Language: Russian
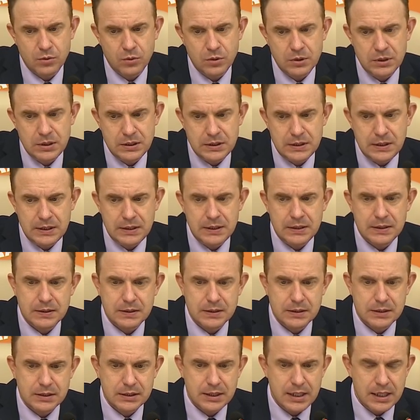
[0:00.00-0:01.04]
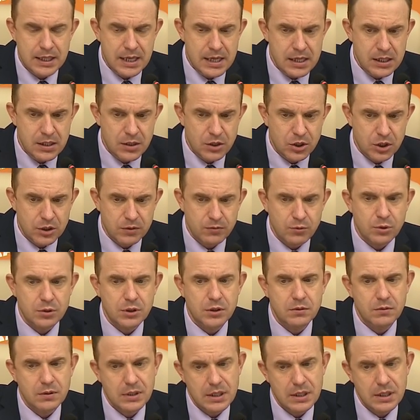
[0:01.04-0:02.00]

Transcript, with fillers: угнетение состояния животного,